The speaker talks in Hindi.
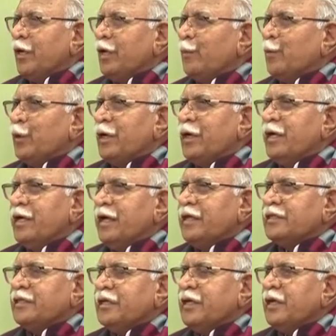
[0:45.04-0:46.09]
अनुभवी
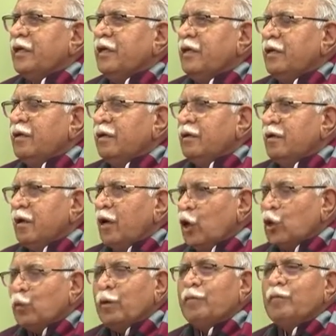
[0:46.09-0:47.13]
व्यक्तियों को हर
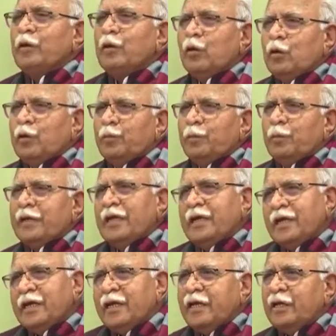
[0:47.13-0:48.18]
सौ परिवारों के ऊपर
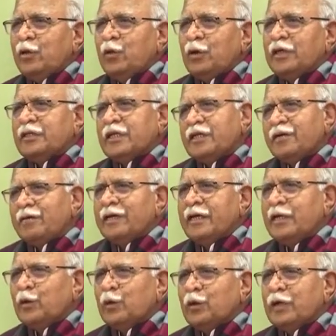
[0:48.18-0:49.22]
सारथी
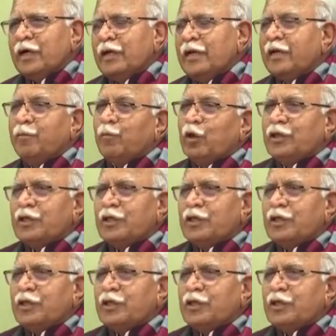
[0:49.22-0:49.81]
लगाया जाएगा